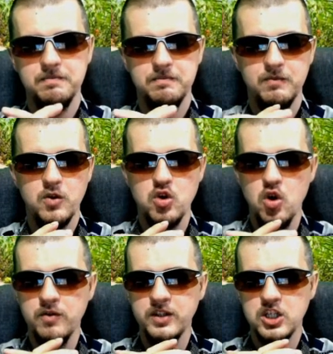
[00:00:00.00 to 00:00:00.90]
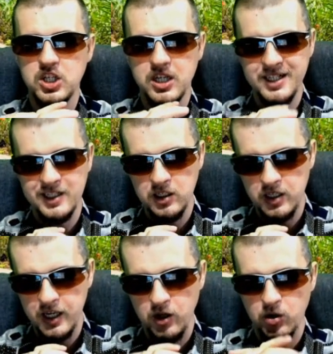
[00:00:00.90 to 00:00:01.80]
ровно через
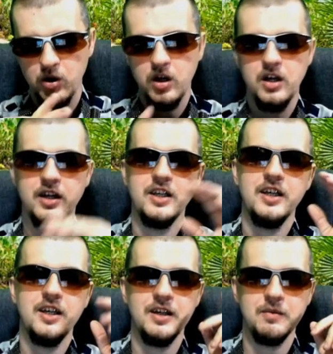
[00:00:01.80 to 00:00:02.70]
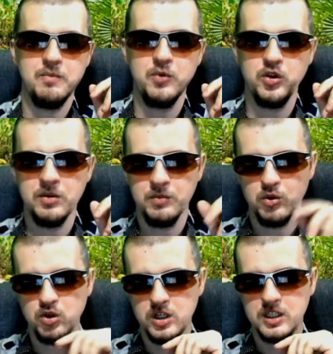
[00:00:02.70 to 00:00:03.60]
неделю, и будем
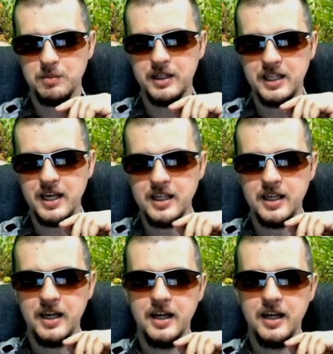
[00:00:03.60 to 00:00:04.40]
уже смотреть,